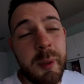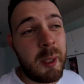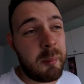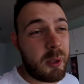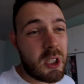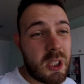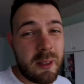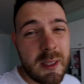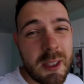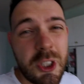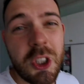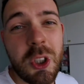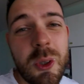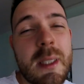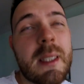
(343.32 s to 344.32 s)
мне пришлось
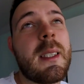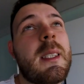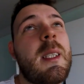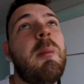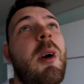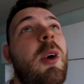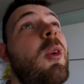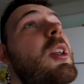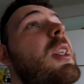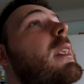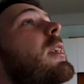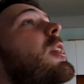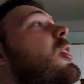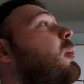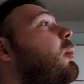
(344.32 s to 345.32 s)
жестко
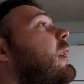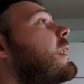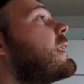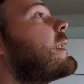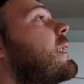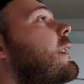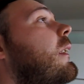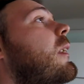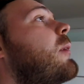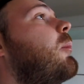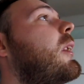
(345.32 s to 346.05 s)
заморочиться, чтобы это сделать,